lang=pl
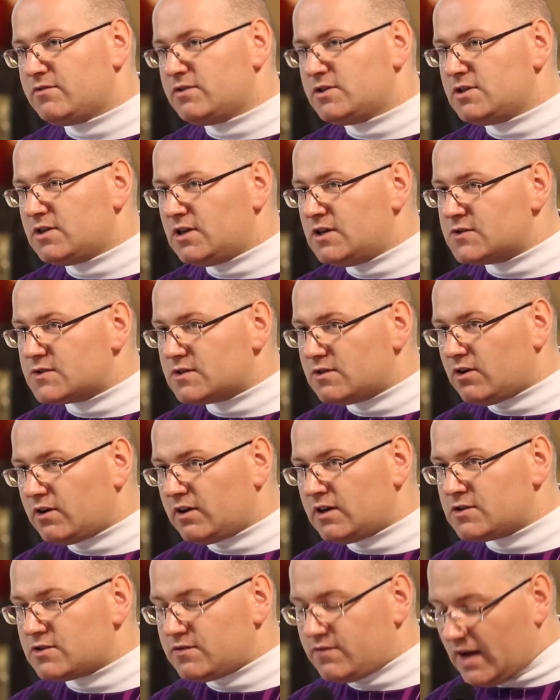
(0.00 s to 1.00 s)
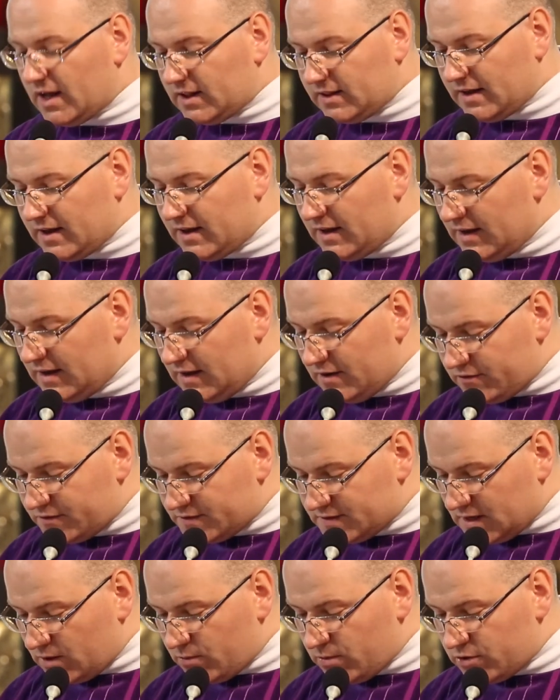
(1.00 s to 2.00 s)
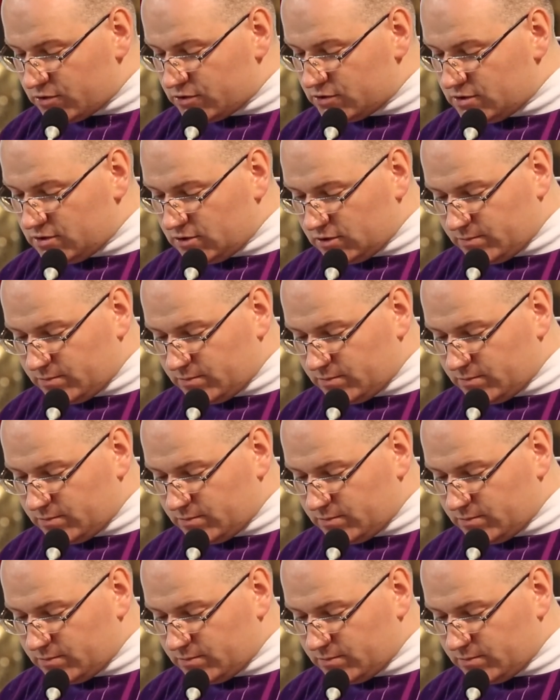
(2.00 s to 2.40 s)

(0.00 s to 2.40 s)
Widzi historię świata w całości,